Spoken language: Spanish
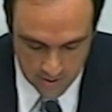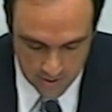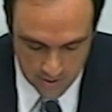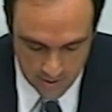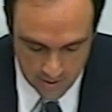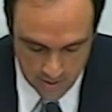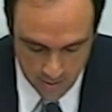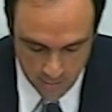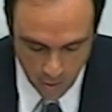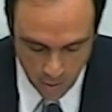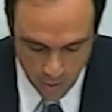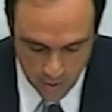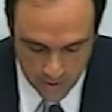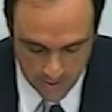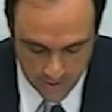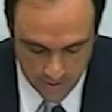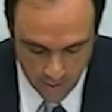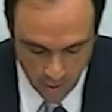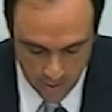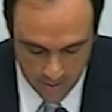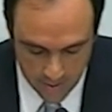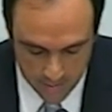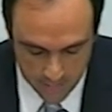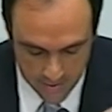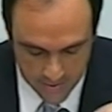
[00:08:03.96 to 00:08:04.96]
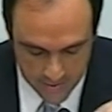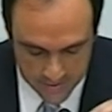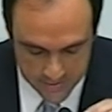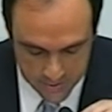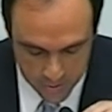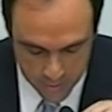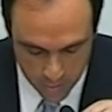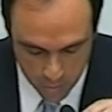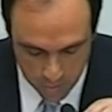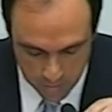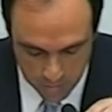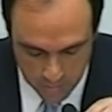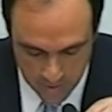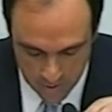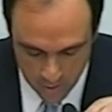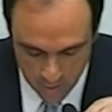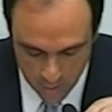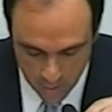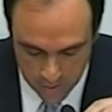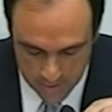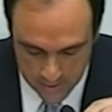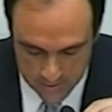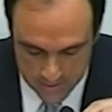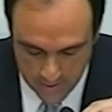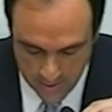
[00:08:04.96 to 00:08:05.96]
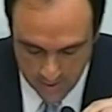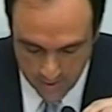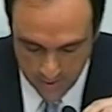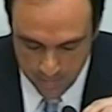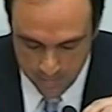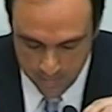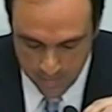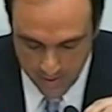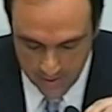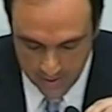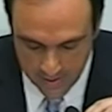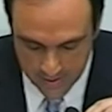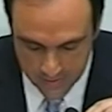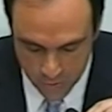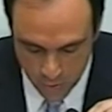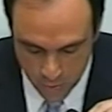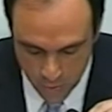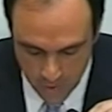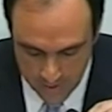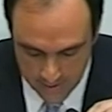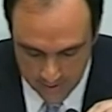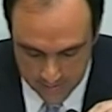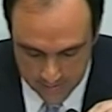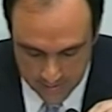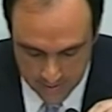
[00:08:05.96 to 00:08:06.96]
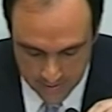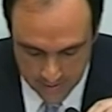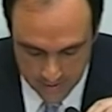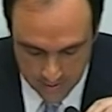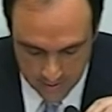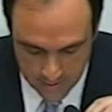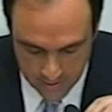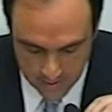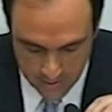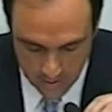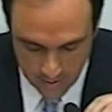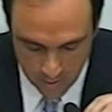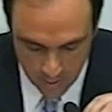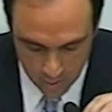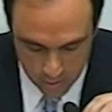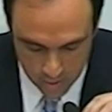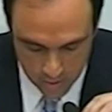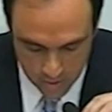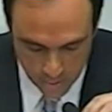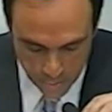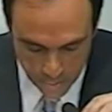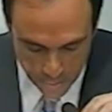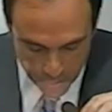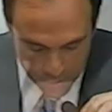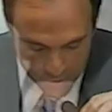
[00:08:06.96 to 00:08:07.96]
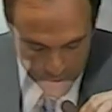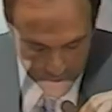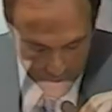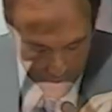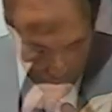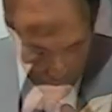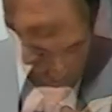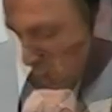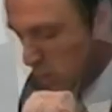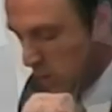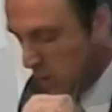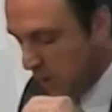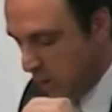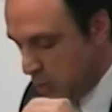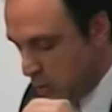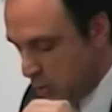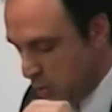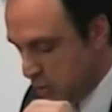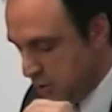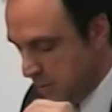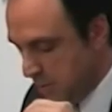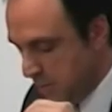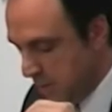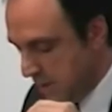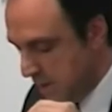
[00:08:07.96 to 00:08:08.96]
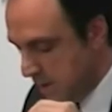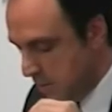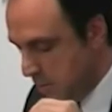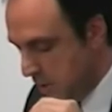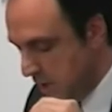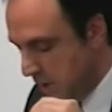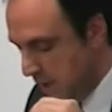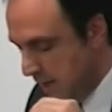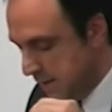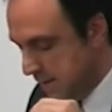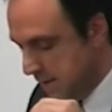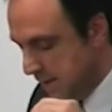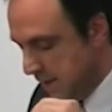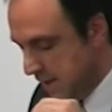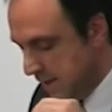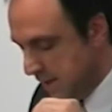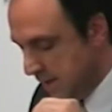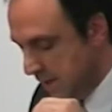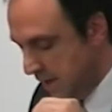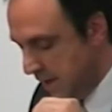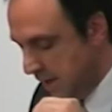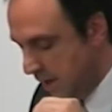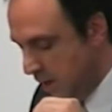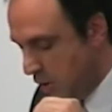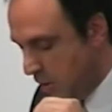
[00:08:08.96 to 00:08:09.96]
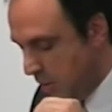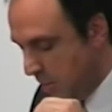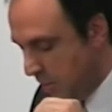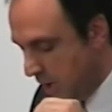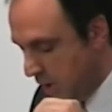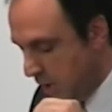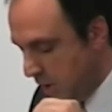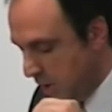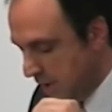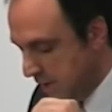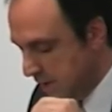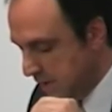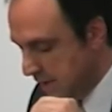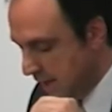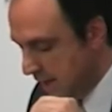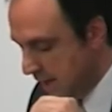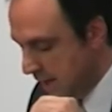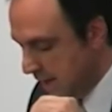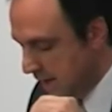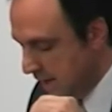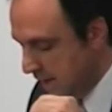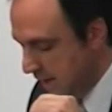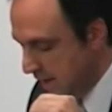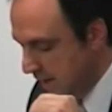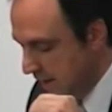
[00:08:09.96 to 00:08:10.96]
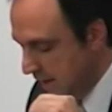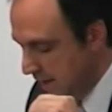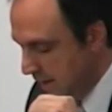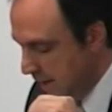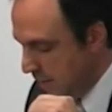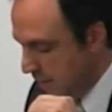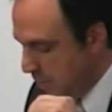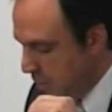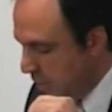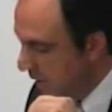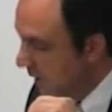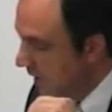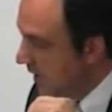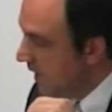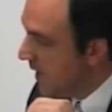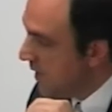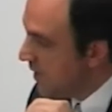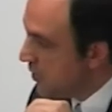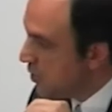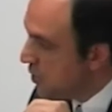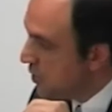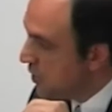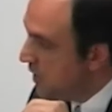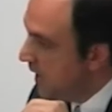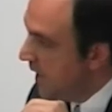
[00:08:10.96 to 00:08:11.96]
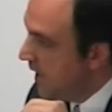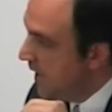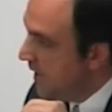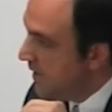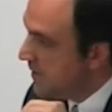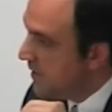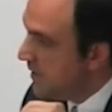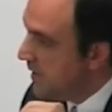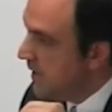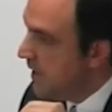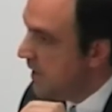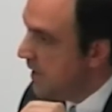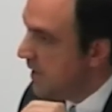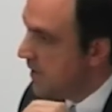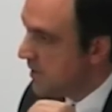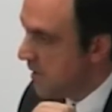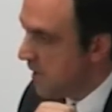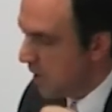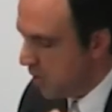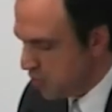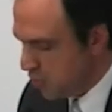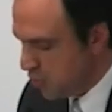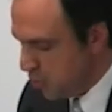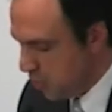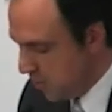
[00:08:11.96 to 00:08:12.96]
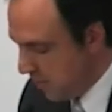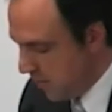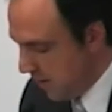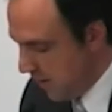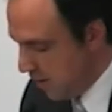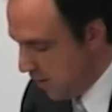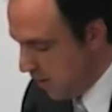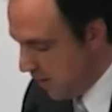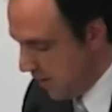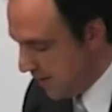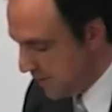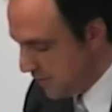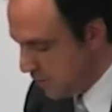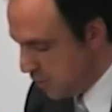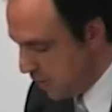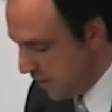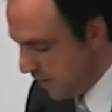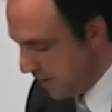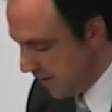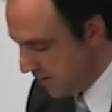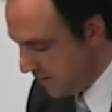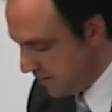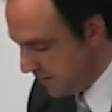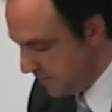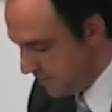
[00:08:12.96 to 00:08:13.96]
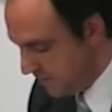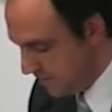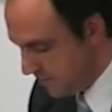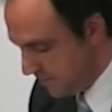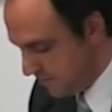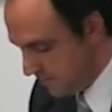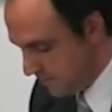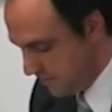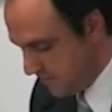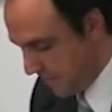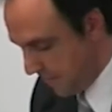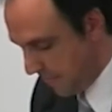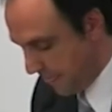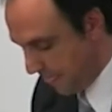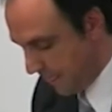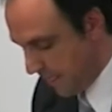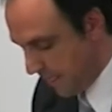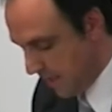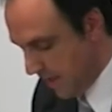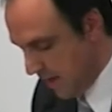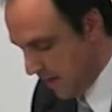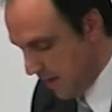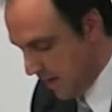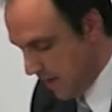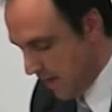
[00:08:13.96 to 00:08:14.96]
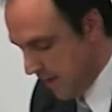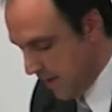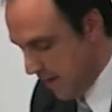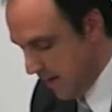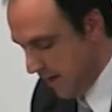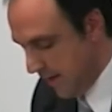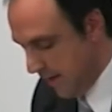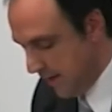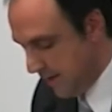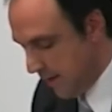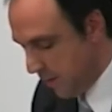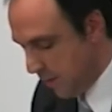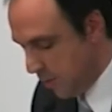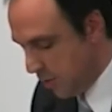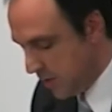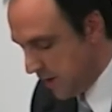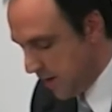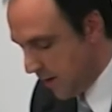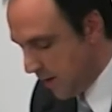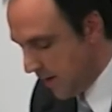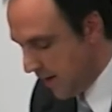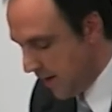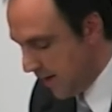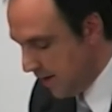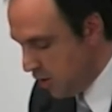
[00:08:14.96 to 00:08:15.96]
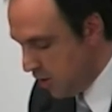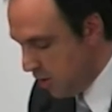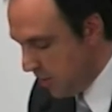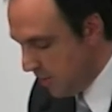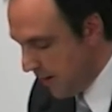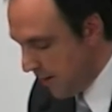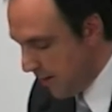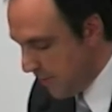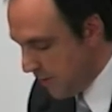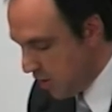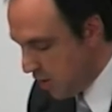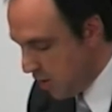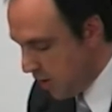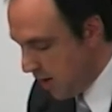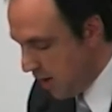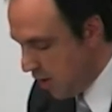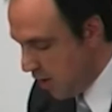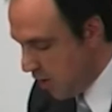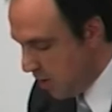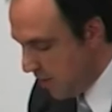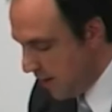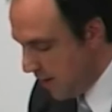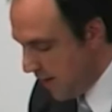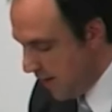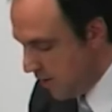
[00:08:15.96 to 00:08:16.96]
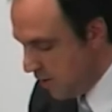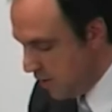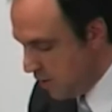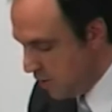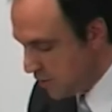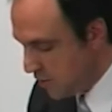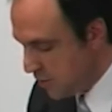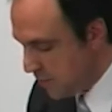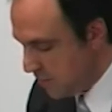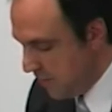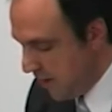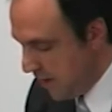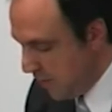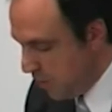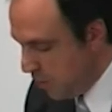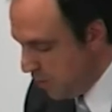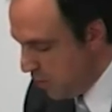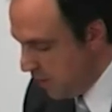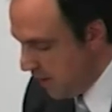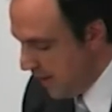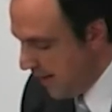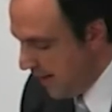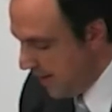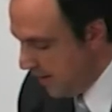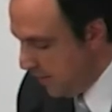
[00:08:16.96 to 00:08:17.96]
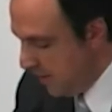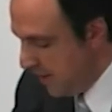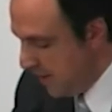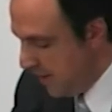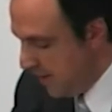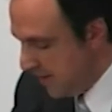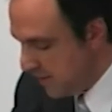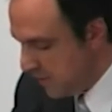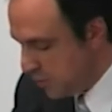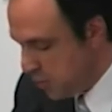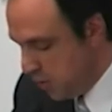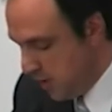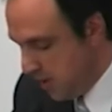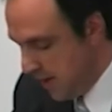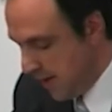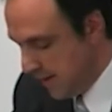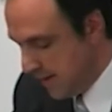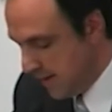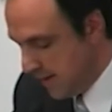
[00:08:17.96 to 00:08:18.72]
Hemos creado además un banco de tierras para la ciudad, que constituye un recurso patrimonial estratégico para orientar las políticas sociales y de desarrollo urbano de la ciudad. Estamos trabajando para mejorar los barrios más vulnerables de la ciudad,